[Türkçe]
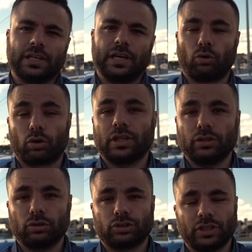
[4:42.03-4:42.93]
Yani
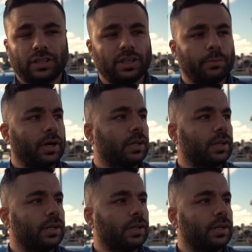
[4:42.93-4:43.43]
Orlando şehrine